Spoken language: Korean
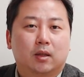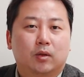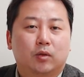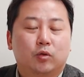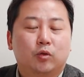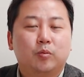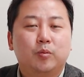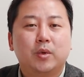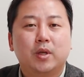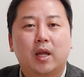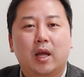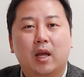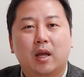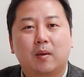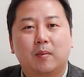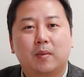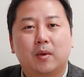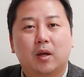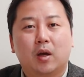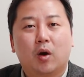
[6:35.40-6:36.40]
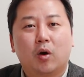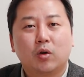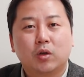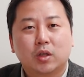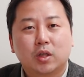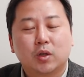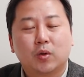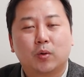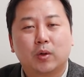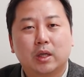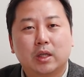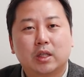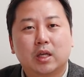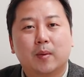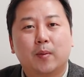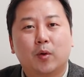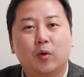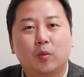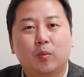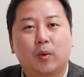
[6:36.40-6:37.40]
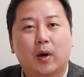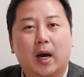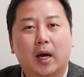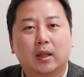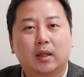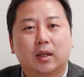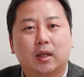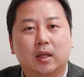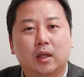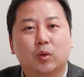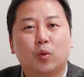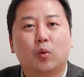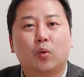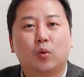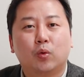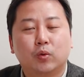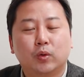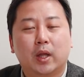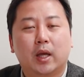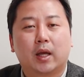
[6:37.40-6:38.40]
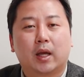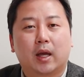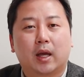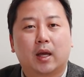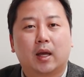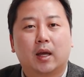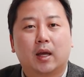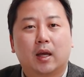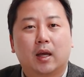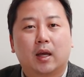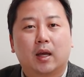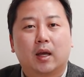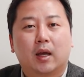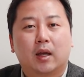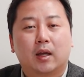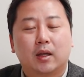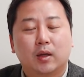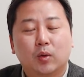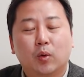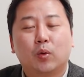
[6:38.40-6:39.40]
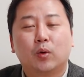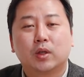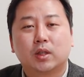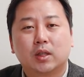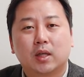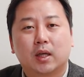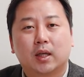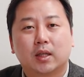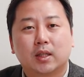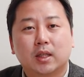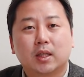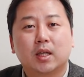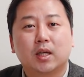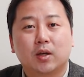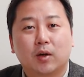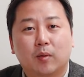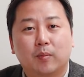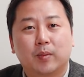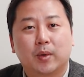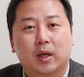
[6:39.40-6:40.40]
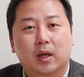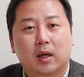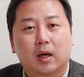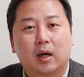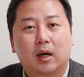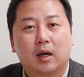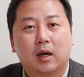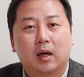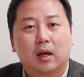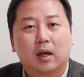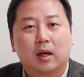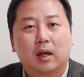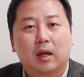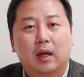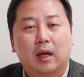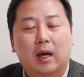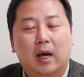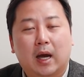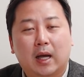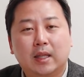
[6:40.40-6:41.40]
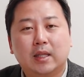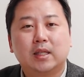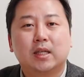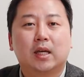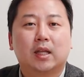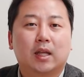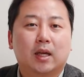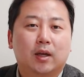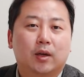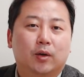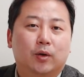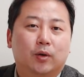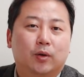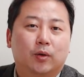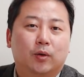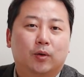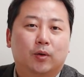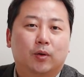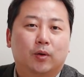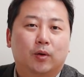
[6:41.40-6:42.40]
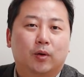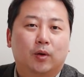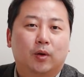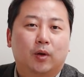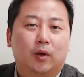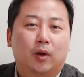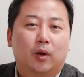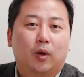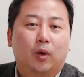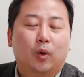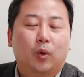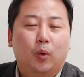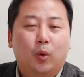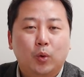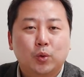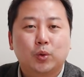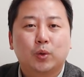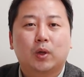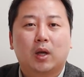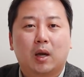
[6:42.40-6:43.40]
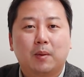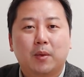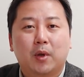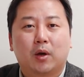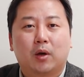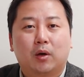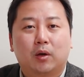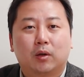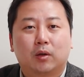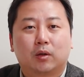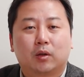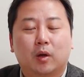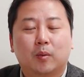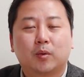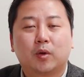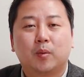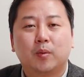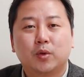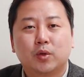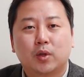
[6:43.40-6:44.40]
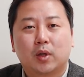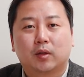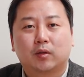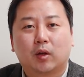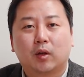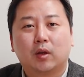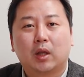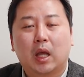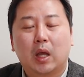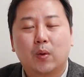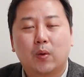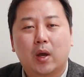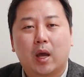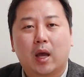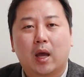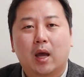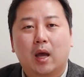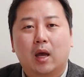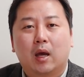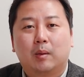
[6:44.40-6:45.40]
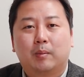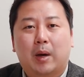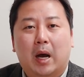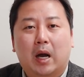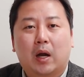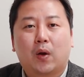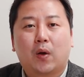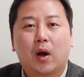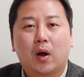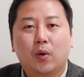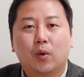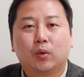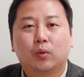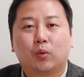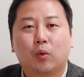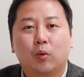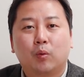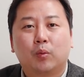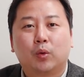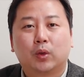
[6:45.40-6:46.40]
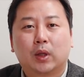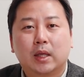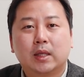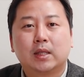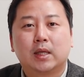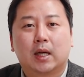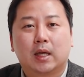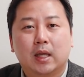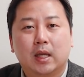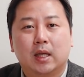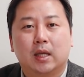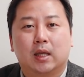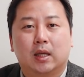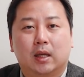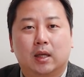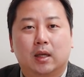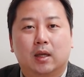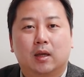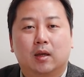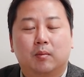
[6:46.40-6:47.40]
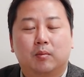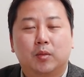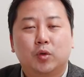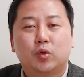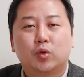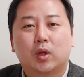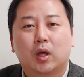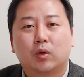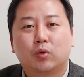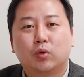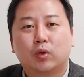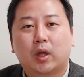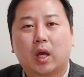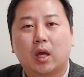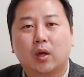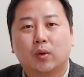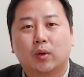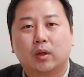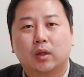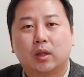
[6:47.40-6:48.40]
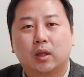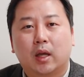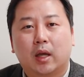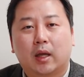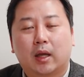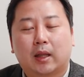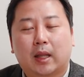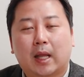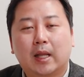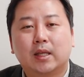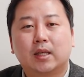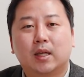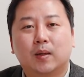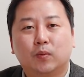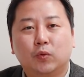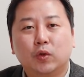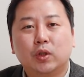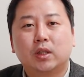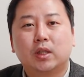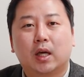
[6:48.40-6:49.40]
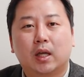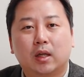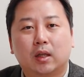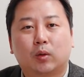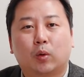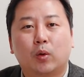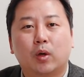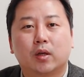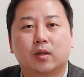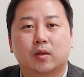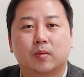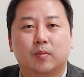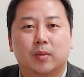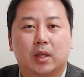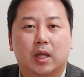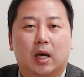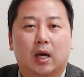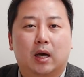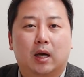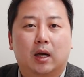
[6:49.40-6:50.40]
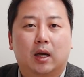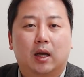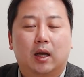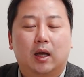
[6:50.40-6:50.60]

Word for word: 국민의힘이 억지로 이재명 후보 아들 이동호 군에게 이동호 씨에게 시킨 겁니까? 아니잖아요. 오죽하면 더불어민주당 선대위의 박광훈 공보단장이 민주당 국회의원들에게 단체 문자를 돌렸습니다.